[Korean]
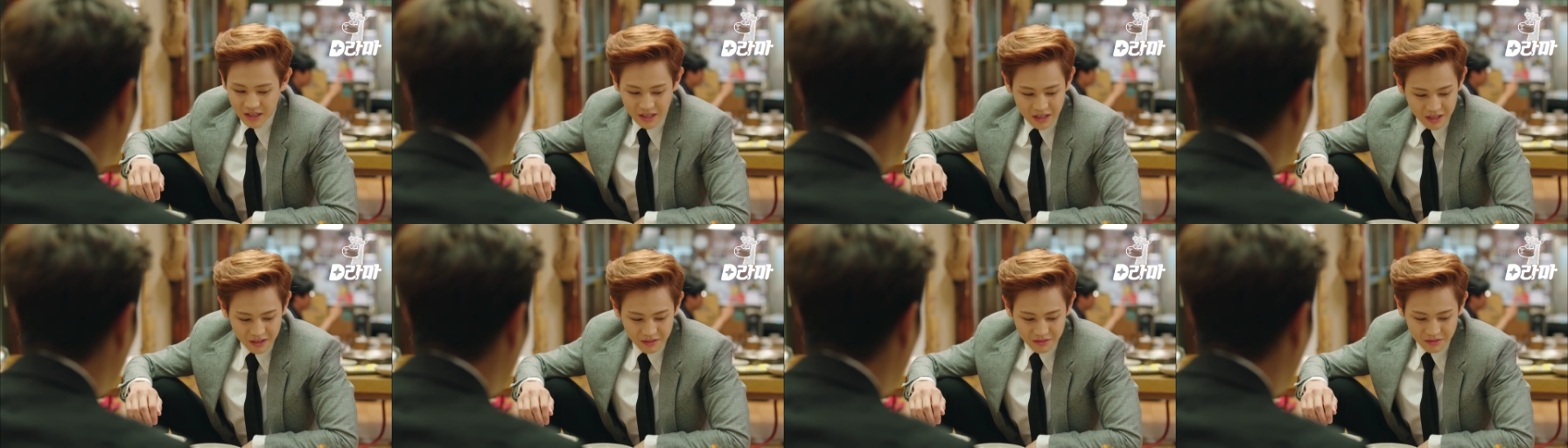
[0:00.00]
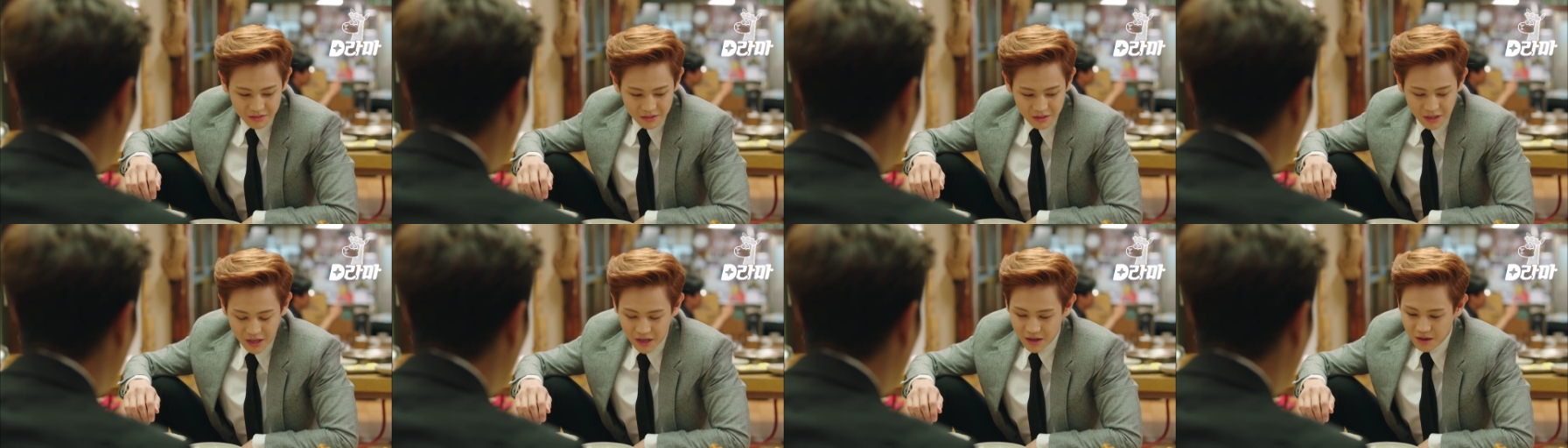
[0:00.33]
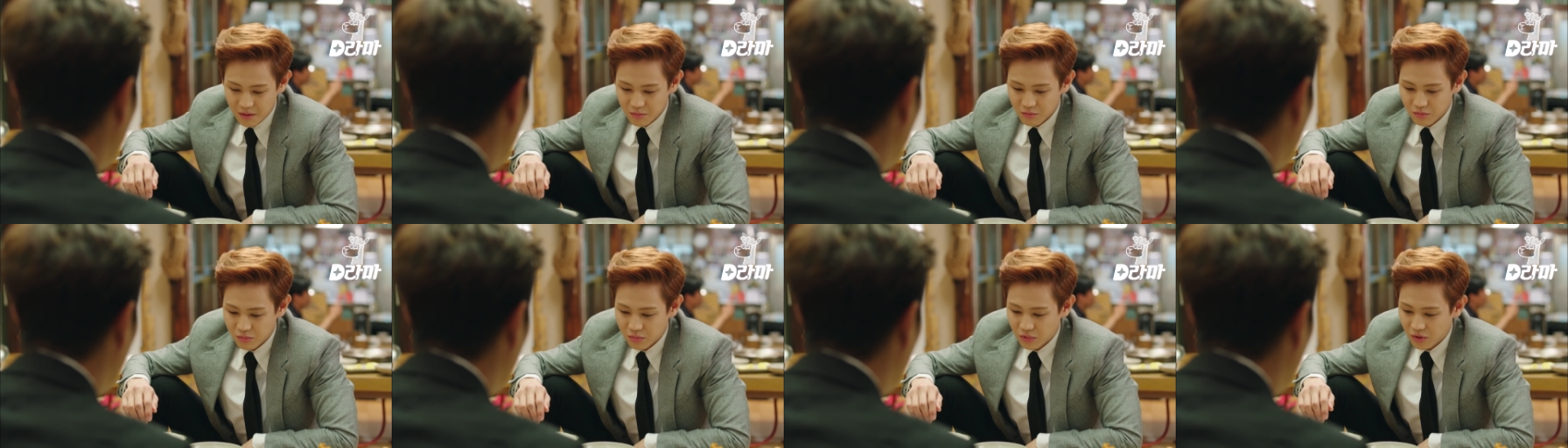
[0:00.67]
아니
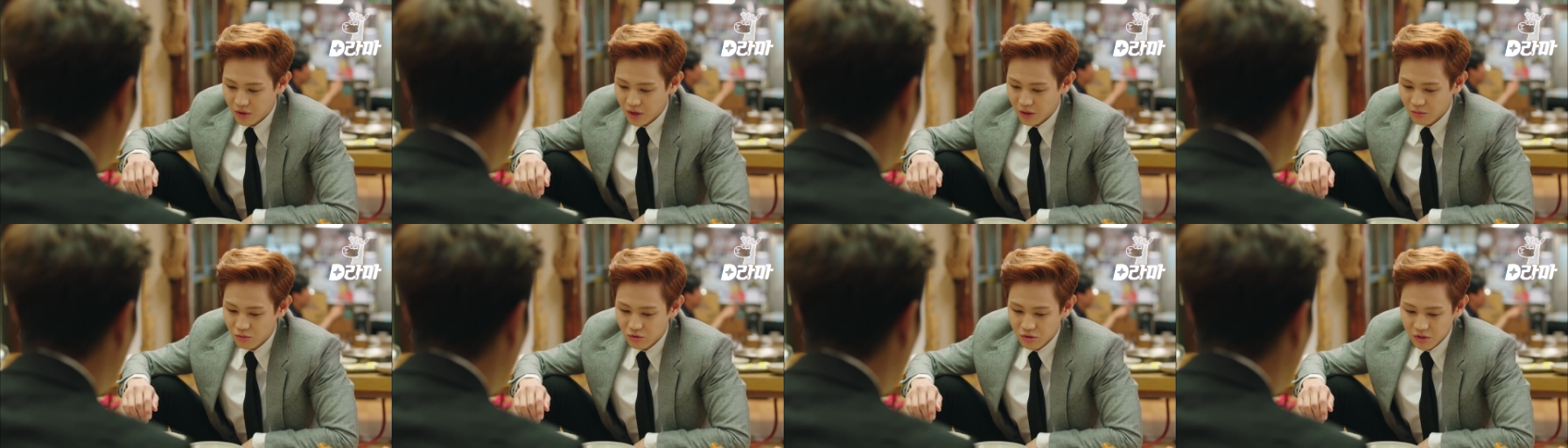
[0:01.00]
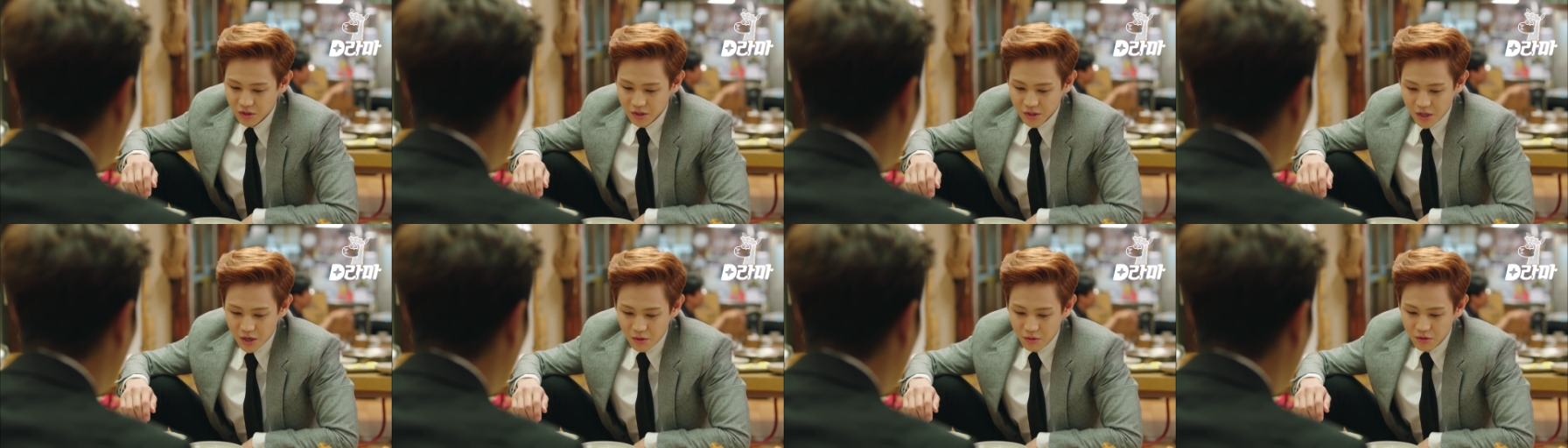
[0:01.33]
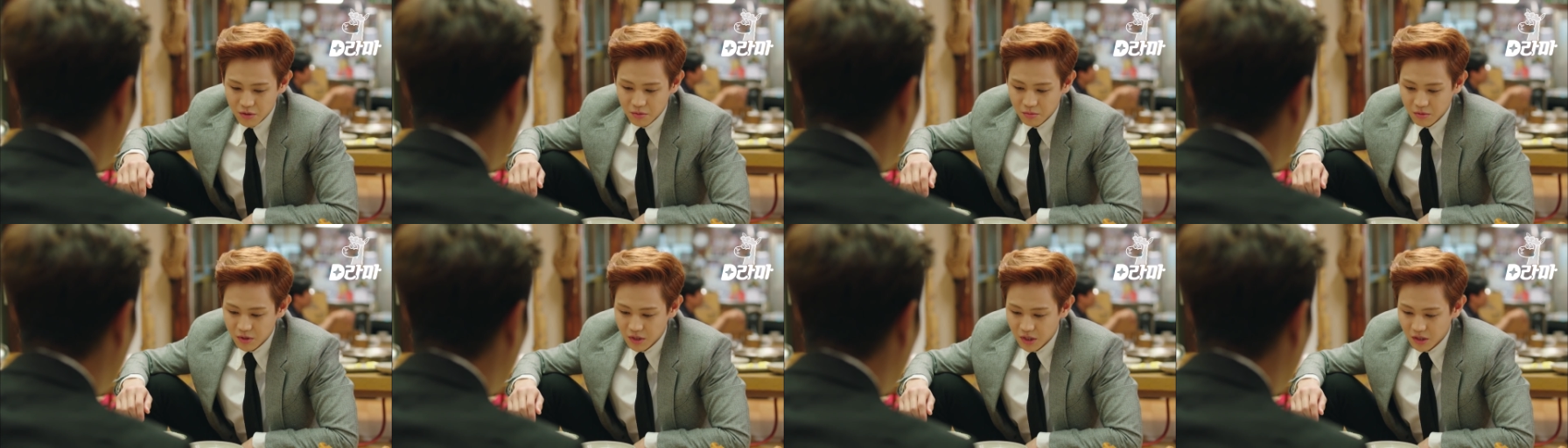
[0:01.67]
나야 뭐 아무거나
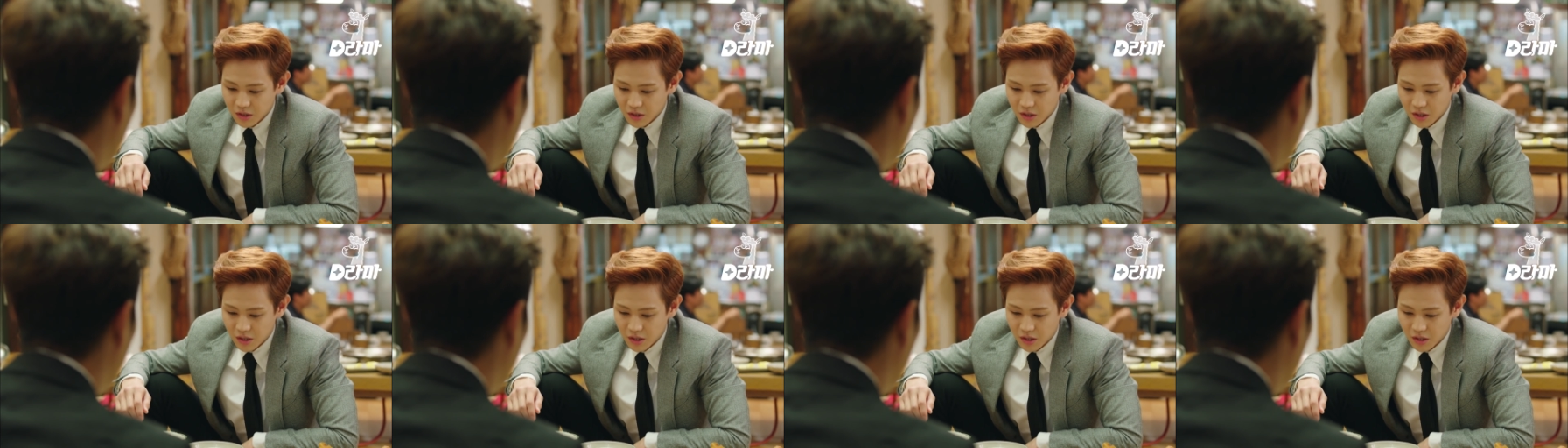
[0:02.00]
상관없긴